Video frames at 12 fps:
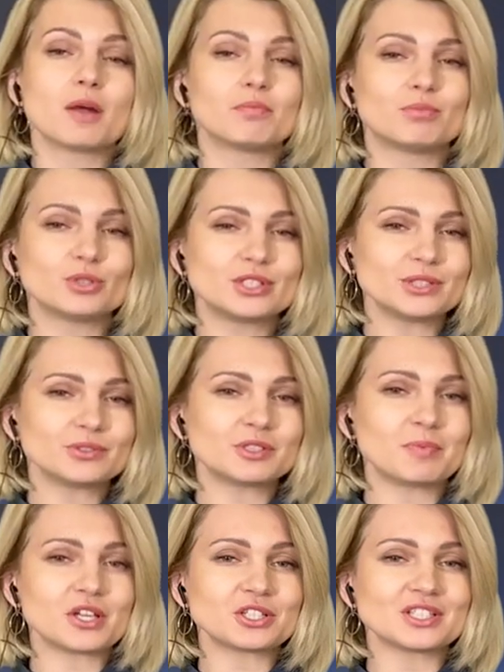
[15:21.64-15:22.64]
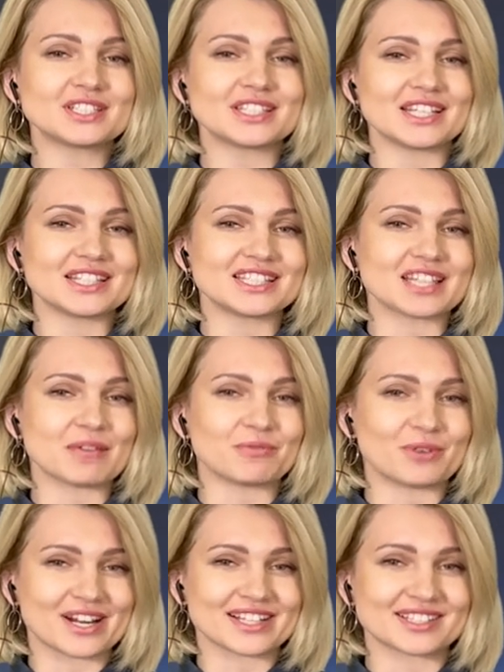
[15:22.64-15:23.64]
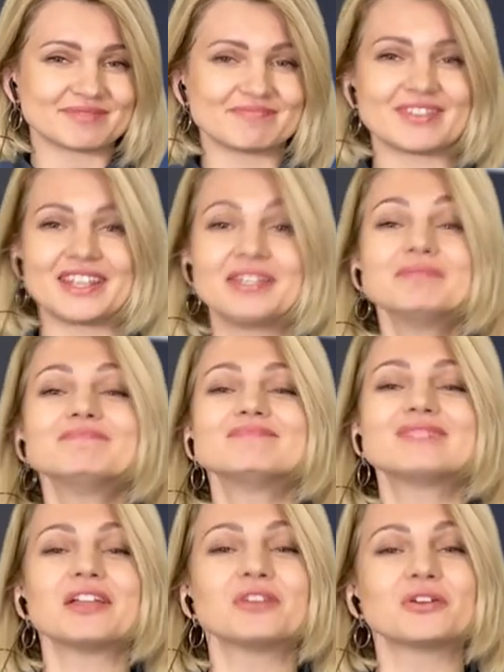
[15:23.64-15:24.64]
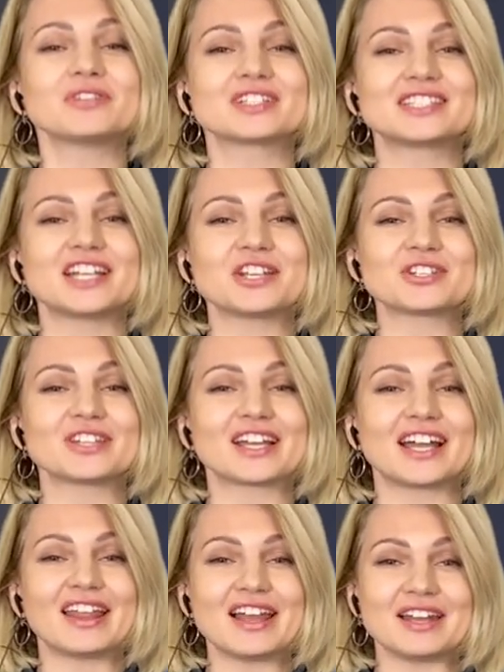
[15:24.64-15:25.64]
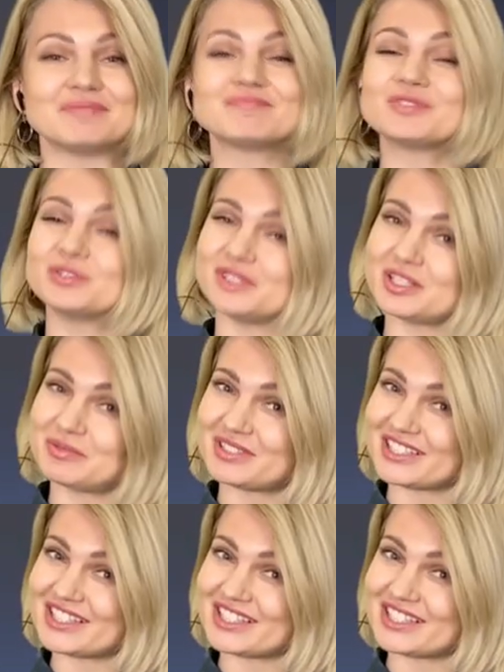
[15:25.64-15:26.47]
Будьте успешны с InstaForex. И до новых встреч на канале. Увидимся